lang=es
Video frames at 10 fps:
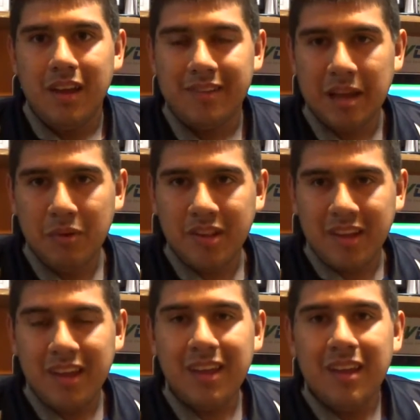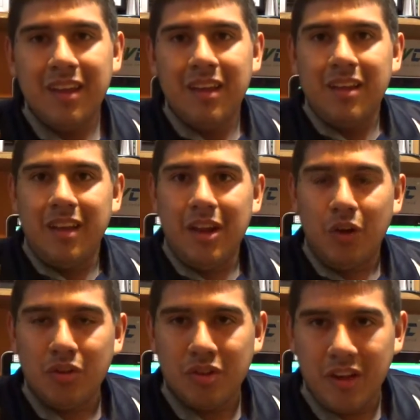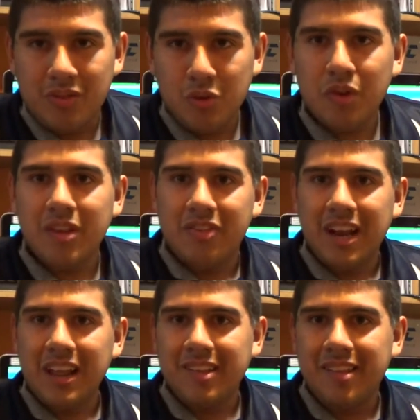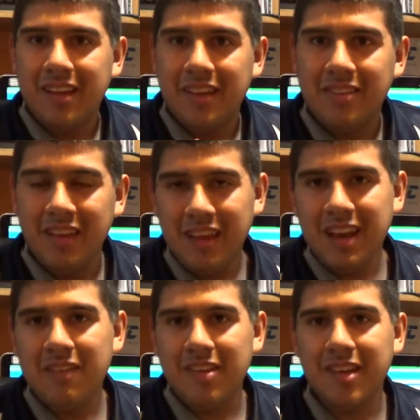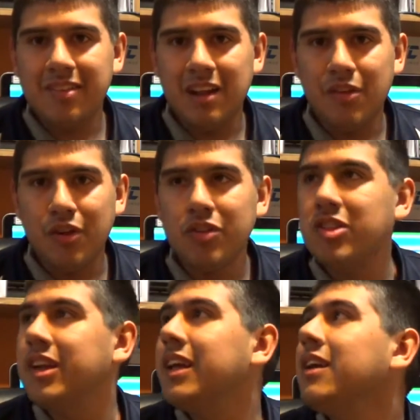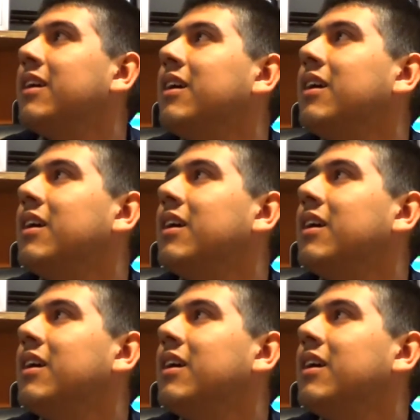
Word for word: Estamos aquí en los estudios centrales de NBC Televisión Chile.